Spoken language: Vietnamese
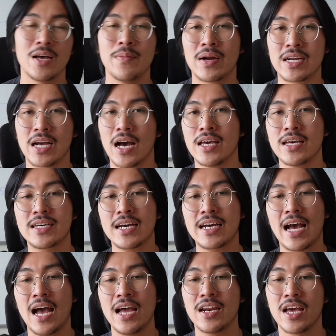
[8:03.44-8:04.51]
Thì mình nghĩ cái
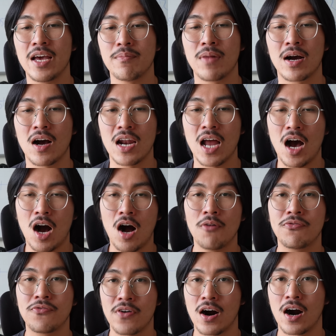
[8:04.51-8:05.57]
khái niệm mà gọi là
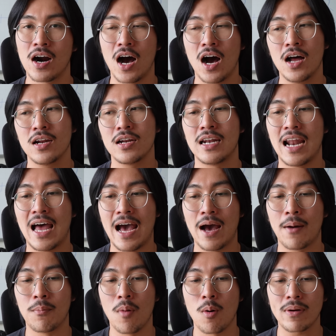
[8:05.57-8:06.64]
offer đó là
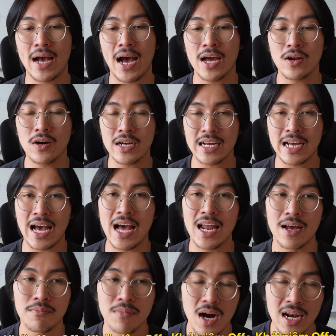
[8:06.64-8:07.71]
một cái nó khá
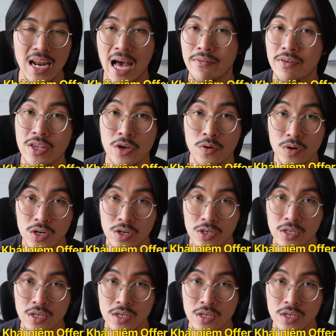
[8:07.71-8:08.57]
là mới lạ với nhiều người.